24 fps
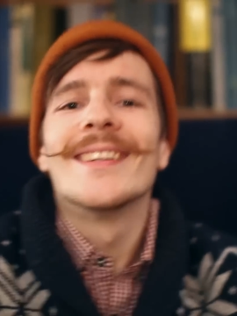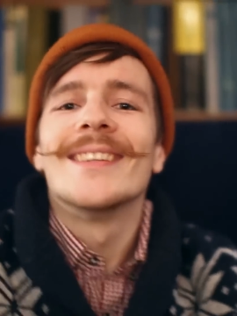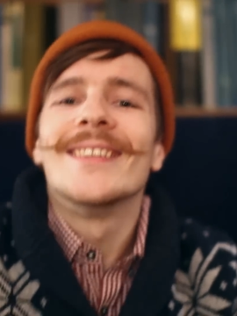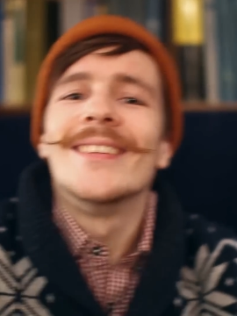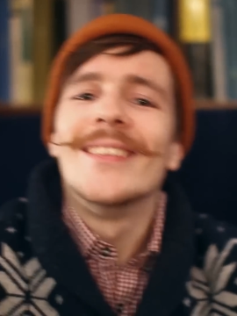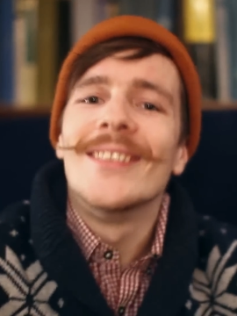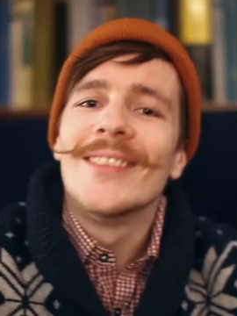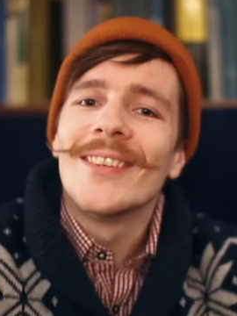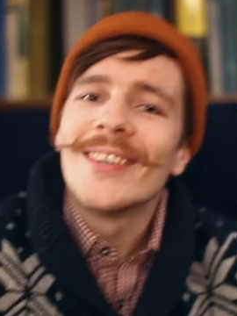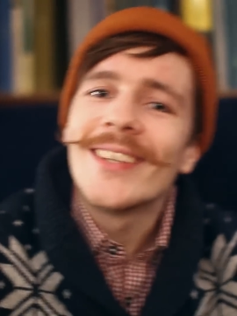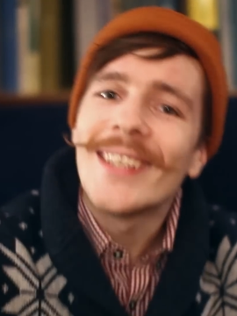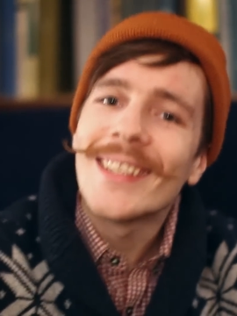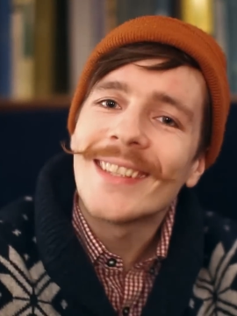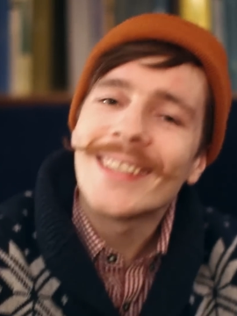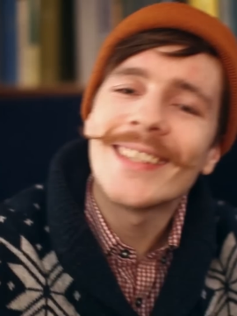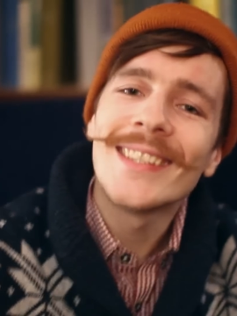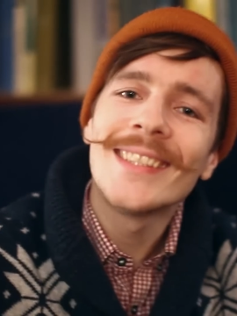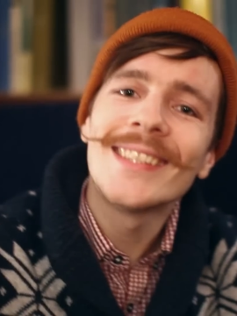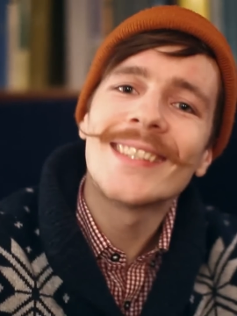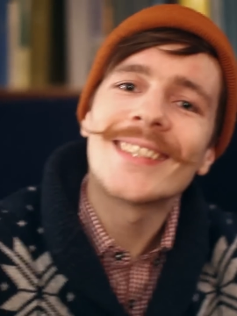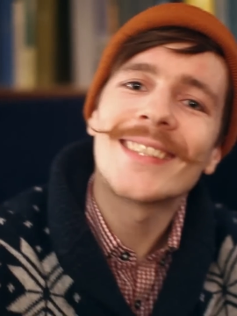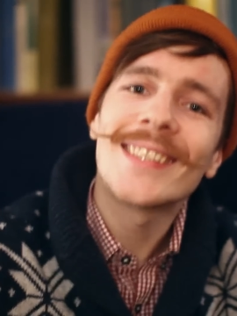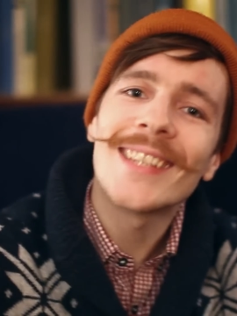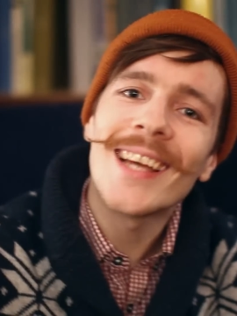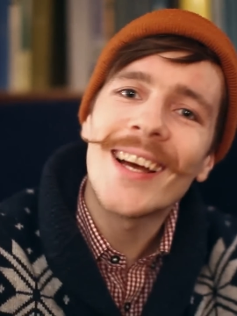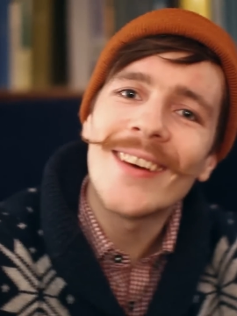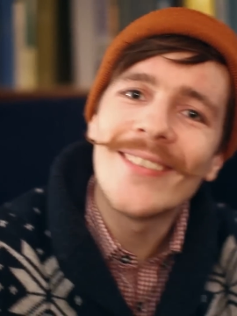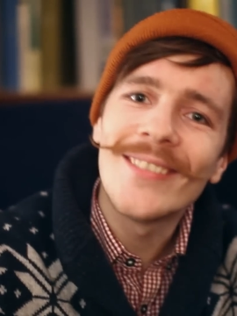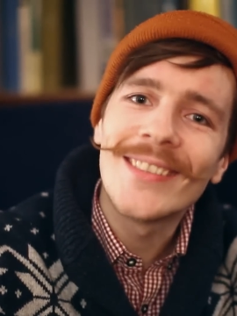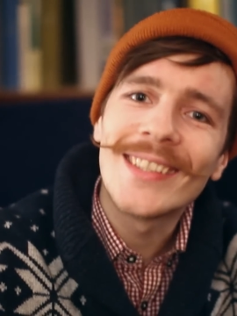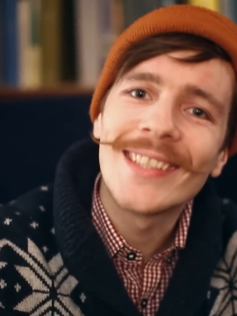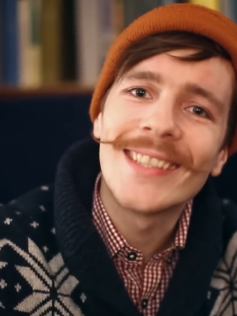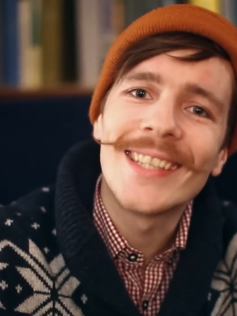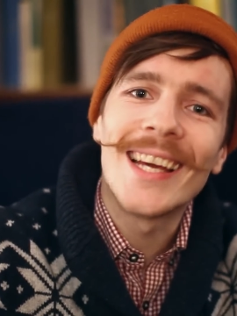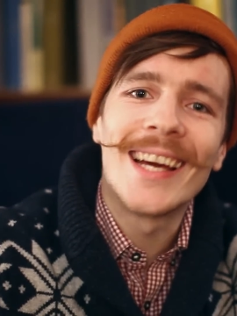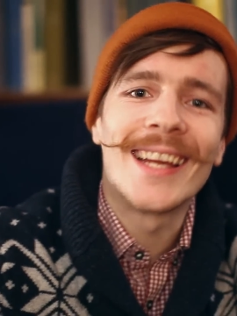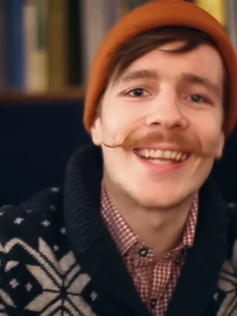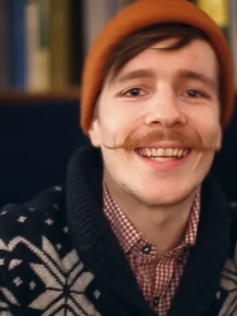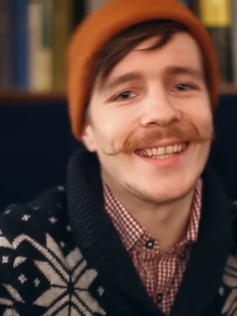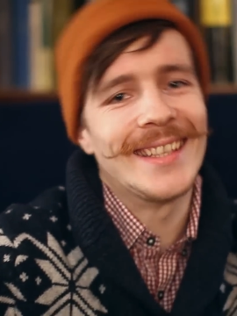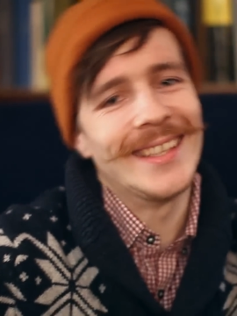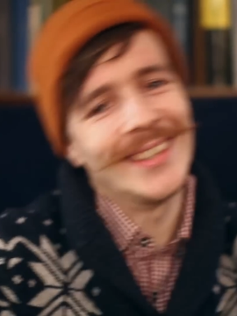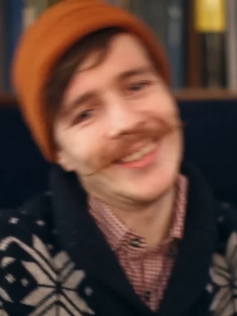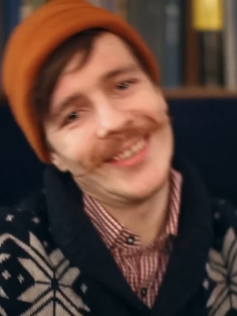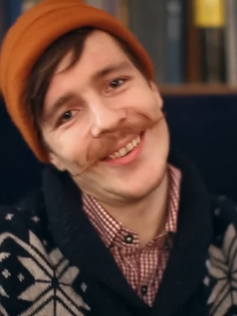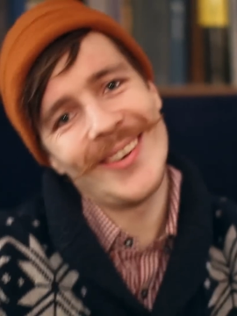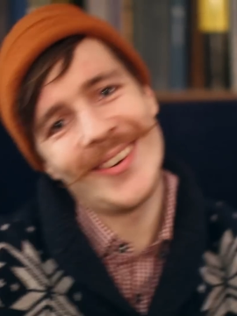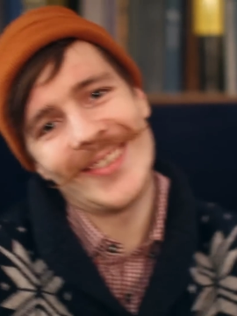Но это не самый
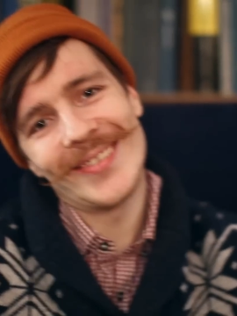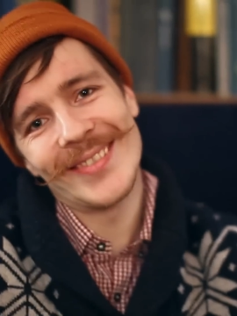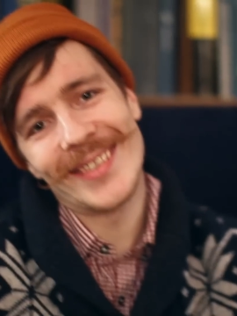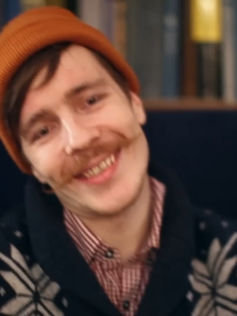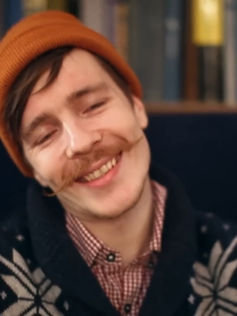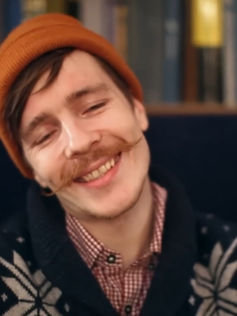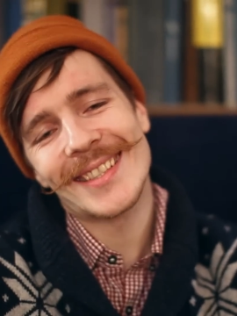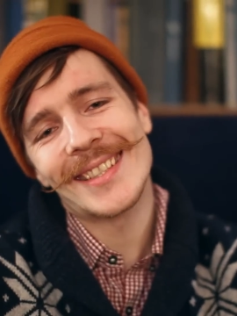яркий образ.